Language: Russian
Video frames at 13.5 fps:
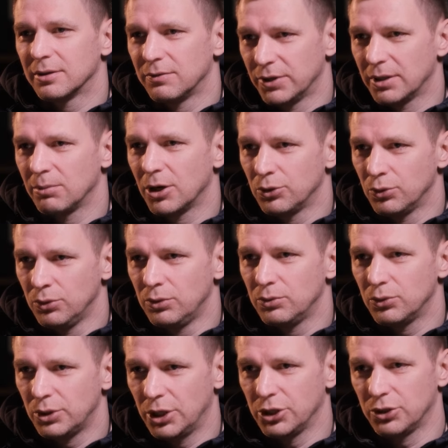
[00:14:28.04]
в этом году
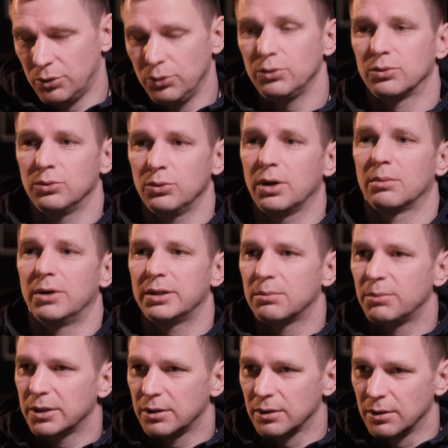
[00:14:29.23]
удачный, ну, ну как бы это
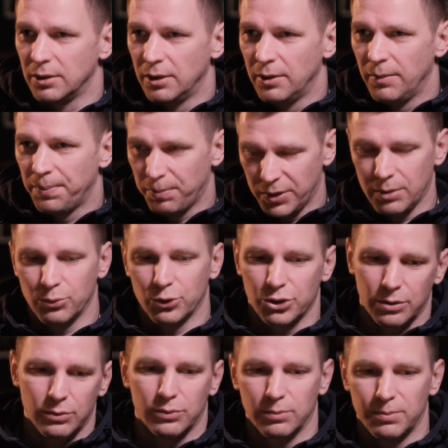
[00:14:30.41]
Батэ потому
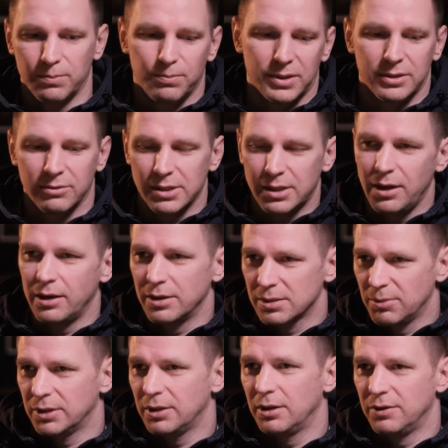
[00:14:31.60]
что, ну, противостояния с
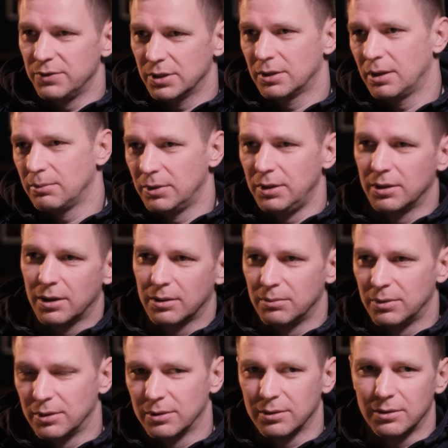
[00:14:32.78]
Батэ, они всегда были, как
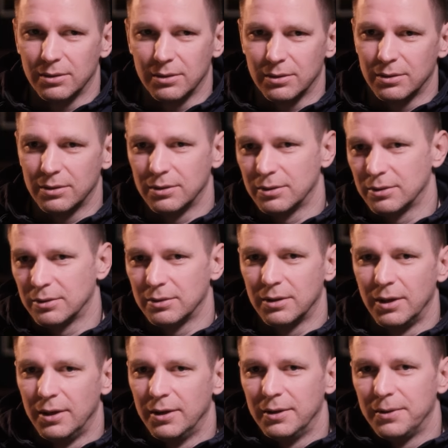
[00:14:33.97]
бы,
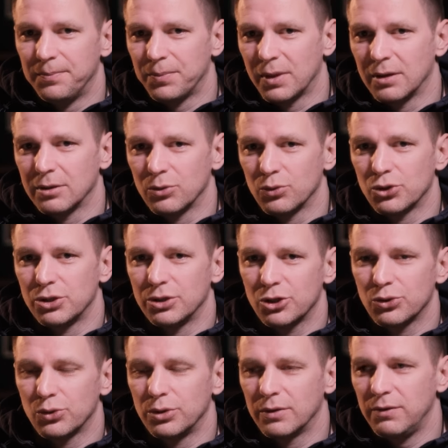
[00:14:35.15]
э, ты уже ни на
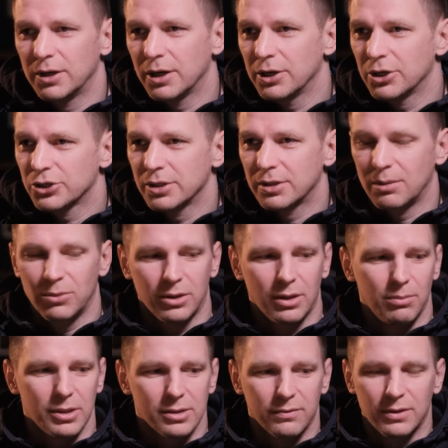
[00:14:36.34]
что не отвлекаешься, там, ни на
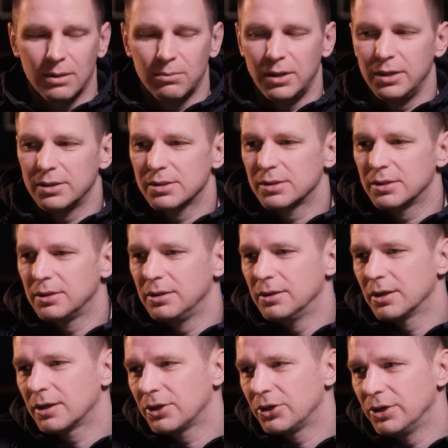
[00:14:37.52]
место в таблице, ни
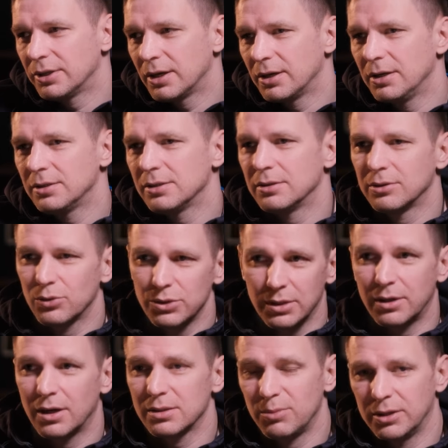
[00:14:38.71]
на какие-то эти, то есть
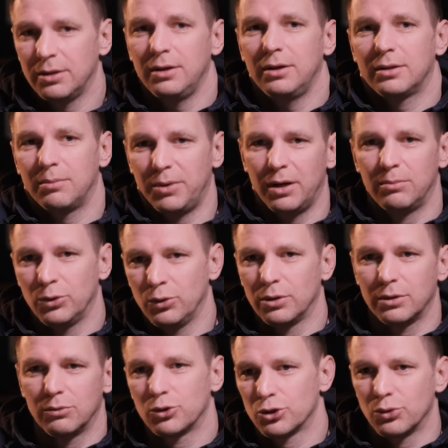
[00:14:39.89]
игра с Батэ, это прям, ну,
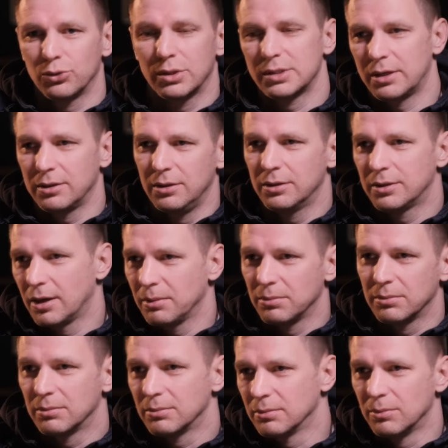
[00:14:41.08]
это вот что-то сродни,
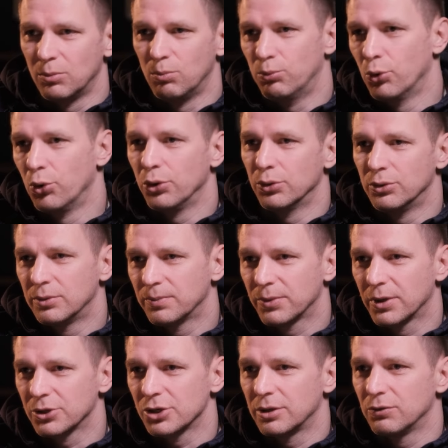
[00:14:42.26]
там, бою,
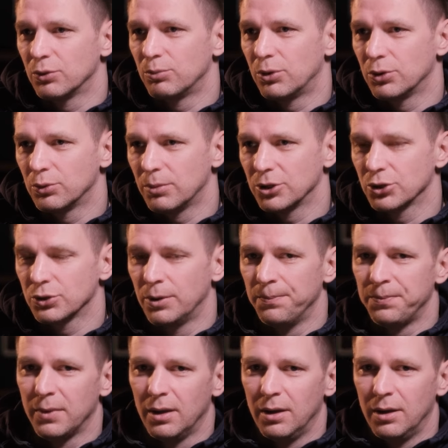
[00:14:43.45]
даже, а не футбольному матчу.
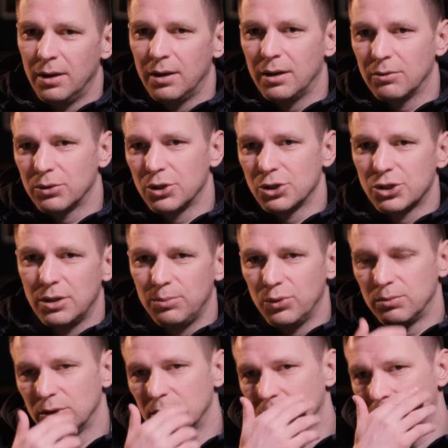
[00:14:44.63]
И вот даже я
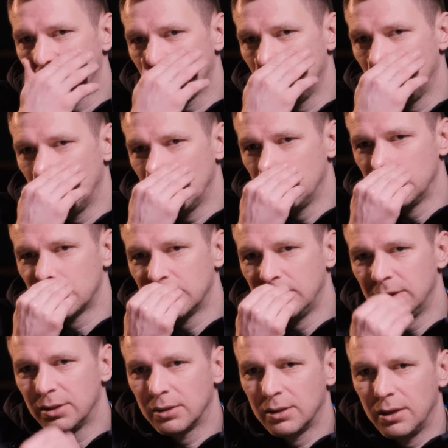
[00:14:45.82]
помню, э, мы
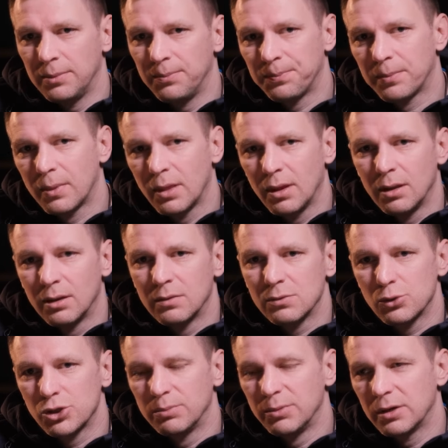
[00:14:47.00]
жили тогда в
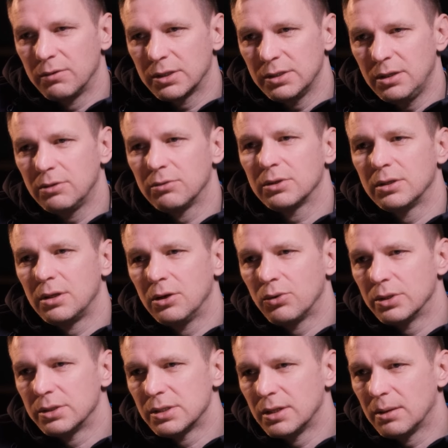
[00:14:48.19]
служебной квартире, вот
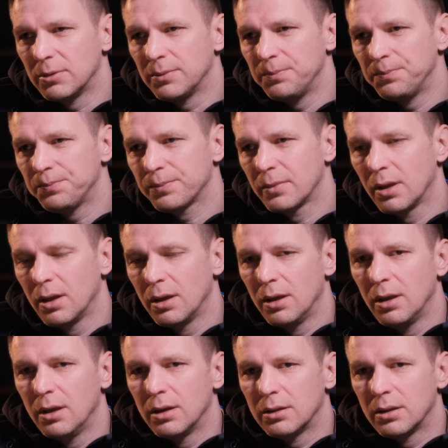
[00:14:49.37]
недалеко от «Динамо»,
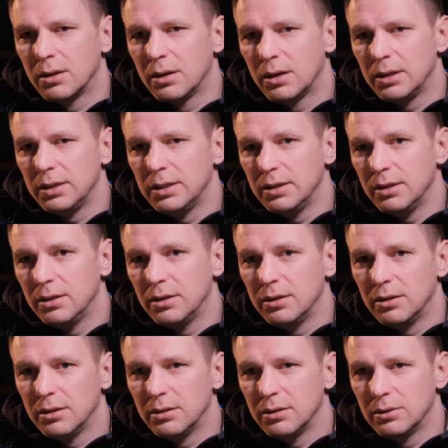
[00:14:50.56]
да. да,
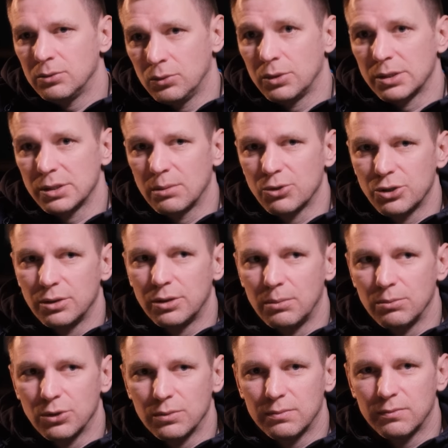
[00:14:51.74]
и, ну, у нас там жило,
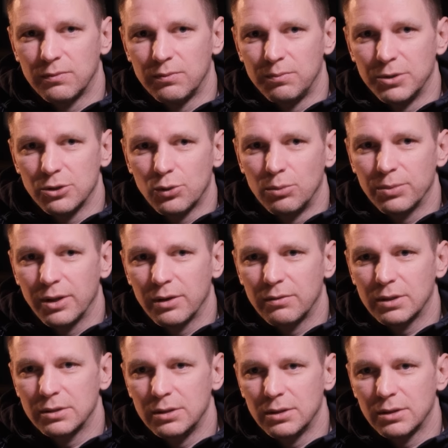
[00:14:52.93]
там, пятикомнатной
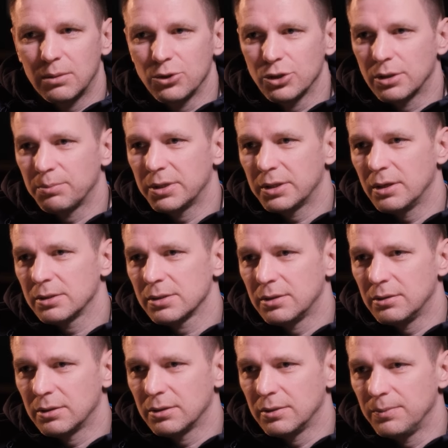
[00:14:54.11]
квартире, там человек 15,
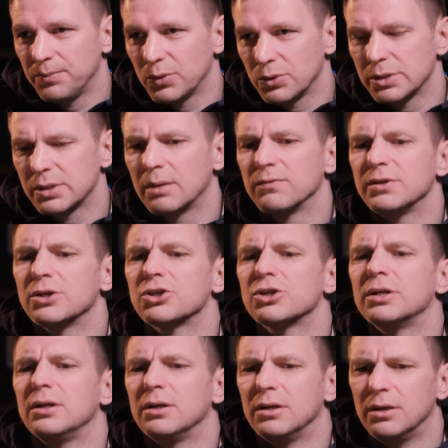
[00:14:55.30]
наверное. То есть там все
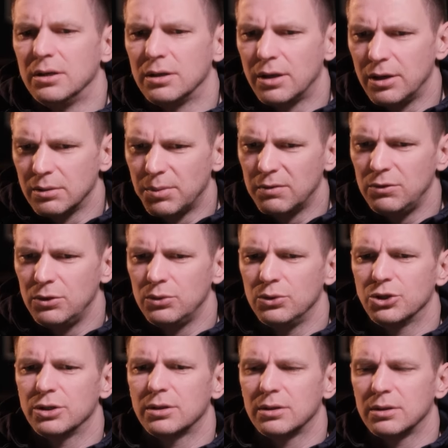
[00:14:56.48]
жили, и Кирилл
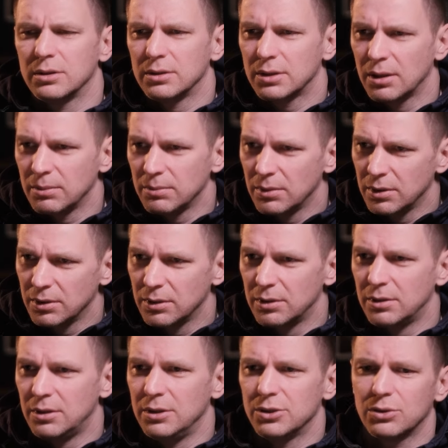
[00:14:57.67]
Павлючик, и там
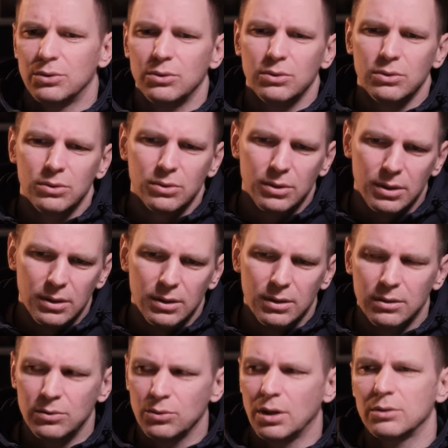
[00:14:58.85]
э, Лесько,
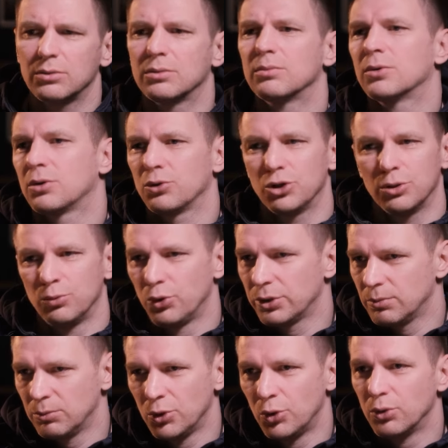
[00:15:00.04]
и, ну, как короче, много,
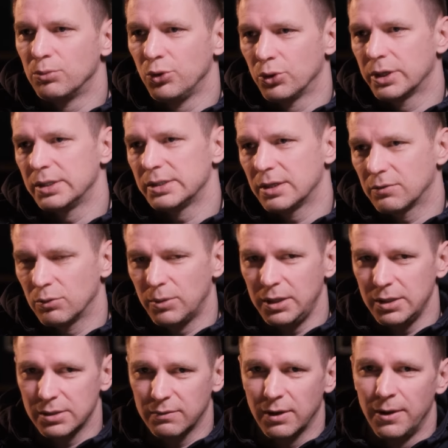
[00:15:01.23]
много, из тех
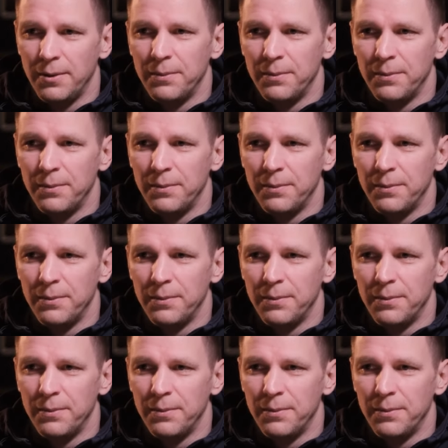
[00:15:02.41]
футболистов.